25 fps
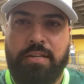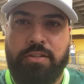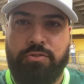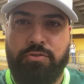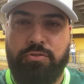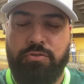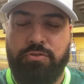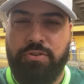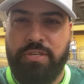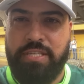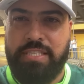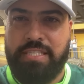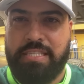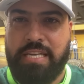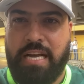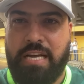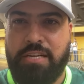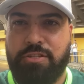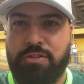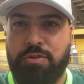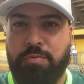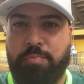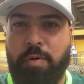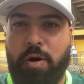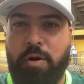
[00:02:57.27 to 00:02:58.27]
do
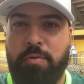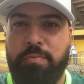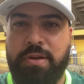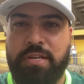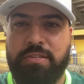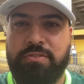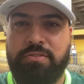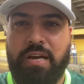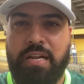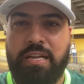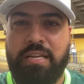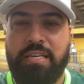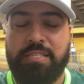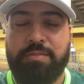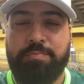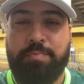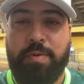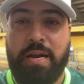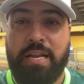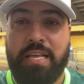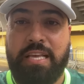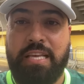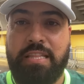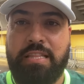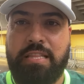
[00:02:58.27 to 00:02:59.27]
estádio do Palmeiras do Allianz
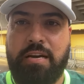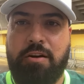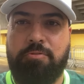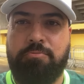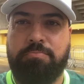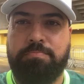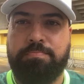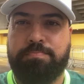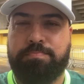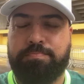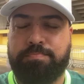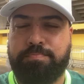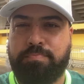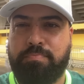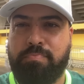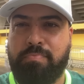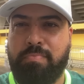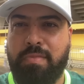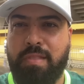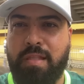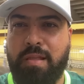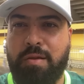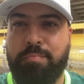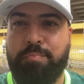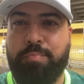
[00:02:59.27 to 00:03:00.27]
Parque. Então,
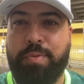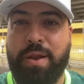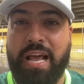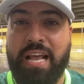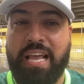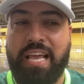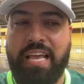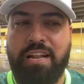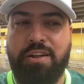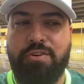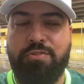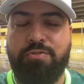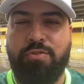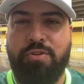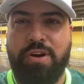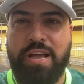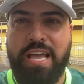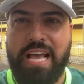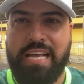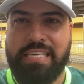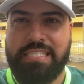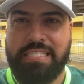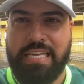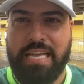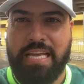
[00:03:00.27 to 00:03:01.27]
para quem não conhece